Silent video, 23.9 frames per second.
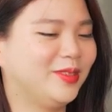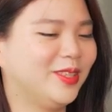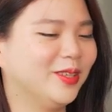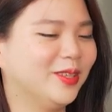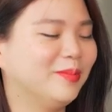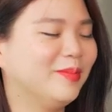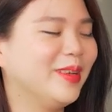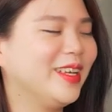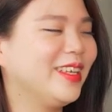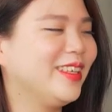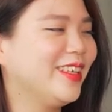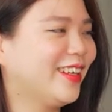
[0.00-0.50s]

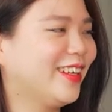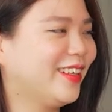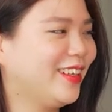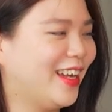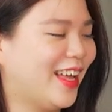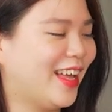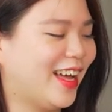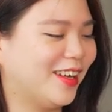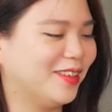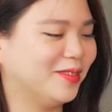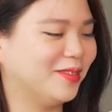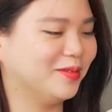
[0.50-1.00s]
chứng minh nhất
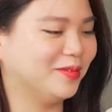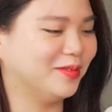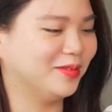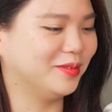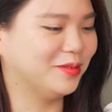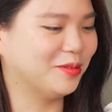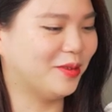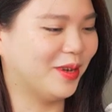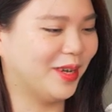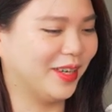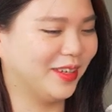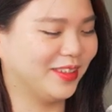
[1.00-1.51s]
là
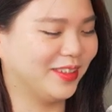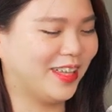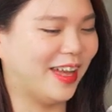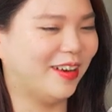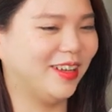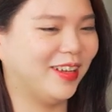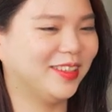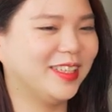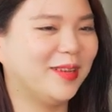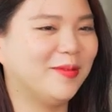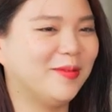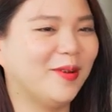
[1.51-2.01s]
hoàng
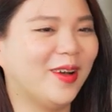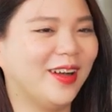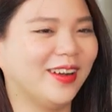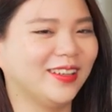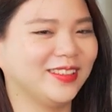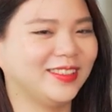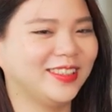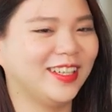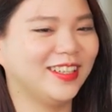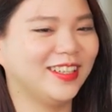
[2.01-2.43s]
thảo đã xem hoàng